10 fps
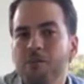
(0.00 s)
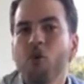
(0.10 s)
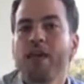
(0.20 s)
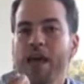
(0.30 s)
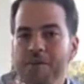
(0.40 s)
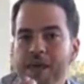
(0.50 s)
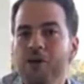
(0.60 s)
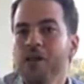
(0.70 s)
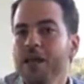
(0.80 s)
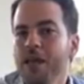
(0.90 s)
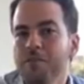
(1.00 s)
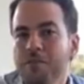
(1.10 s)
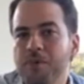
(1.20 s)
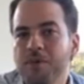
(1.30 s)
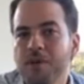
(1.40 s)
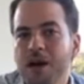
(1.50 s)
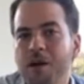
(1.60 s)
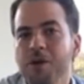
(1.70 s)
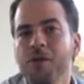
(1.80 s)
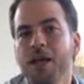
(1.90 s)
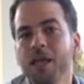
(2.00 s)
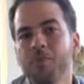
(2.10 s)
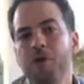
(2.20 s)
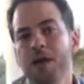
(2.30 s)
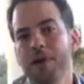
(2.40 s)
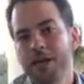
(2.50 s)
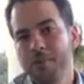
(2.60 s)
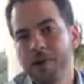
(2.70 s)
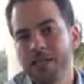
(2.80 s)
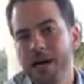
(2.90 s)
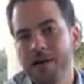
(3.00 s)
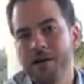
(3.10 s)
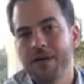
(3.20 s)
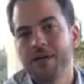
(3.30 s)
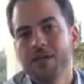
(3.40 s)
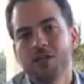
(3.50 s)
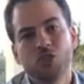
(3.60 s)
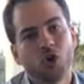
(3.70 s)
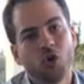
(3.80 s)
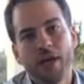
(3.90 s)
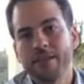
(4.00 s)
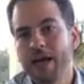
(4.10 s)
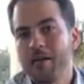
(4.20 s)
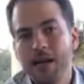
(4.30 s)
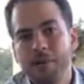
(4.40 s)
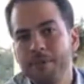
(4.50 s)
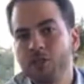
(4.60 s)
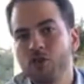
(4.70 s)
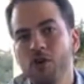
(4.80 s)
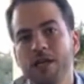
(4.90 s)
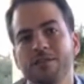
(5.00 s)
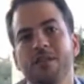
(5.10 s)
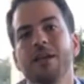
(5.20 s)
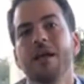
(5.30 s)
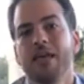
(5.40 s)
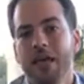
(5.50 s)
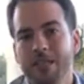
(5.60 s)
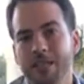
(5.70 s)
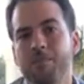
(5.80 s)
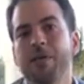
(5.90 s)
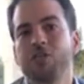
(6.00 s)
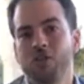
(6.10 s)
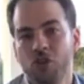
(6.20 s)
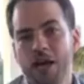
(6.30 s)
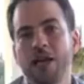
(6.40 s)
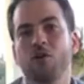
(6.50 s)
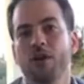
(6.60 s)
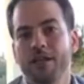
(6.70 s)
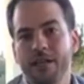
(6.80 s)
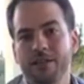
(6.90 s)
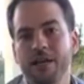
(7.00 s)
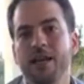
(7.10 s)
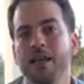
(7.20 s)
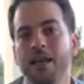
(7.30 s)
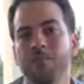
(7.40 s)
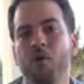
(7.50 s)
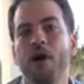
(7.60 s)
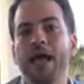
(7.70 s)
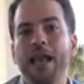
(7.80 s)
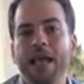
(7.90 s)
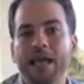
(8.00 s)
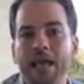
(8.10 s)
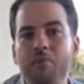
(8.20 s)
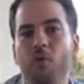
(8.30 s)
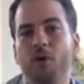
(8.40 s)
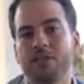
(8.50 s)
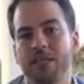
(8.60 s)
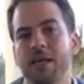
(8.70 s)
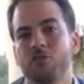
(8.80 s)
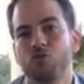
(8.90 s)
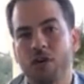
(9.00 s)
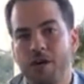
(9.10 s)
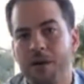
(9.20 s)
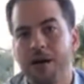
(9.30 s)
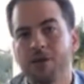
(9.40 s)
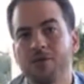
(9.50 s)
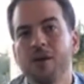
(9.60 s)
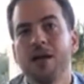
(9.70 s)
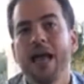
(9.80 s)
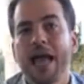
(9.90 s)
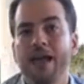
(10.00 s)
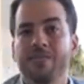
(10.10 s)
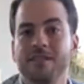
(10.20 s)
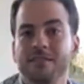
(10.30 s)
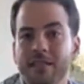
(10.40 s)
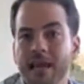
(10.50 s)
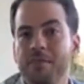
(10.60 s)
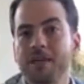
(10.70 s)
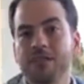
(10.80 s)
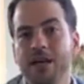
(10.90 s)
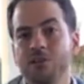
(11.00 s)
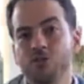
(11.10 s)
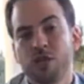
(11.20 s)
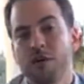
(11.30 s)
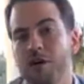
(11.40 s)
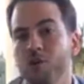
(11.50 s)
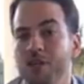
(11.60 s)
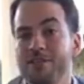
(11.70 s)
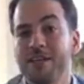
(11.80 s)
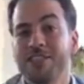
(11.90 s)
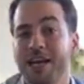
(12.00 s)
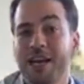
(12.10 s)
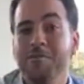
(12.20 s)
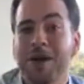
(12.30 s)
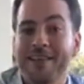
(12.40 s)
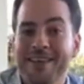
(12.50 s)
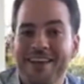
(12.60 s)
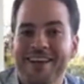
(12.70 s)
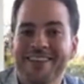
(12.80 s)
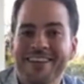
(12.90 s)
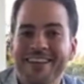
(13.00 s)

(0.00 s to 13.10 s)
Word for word: porque había un equipo, había un equipo que me respaldaba. Yo conectaba a las personas y esas personas al conectarse al equipo, el equipo hacía su trabajo, el sistema hacía su trabajo. Dice Charlie Padilla,